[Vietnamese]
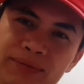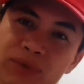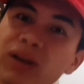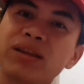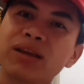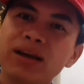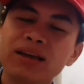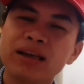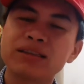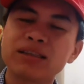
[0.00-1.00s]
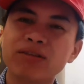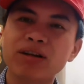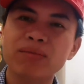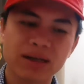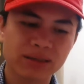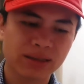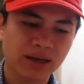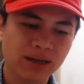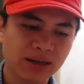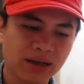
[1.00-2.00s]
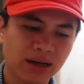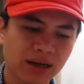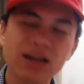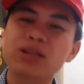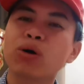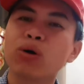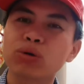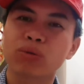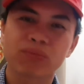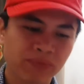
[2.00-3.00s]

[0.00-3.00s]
nói như thế thì anh chị và các bạn sẽ thấy được rằng là hơi thô tục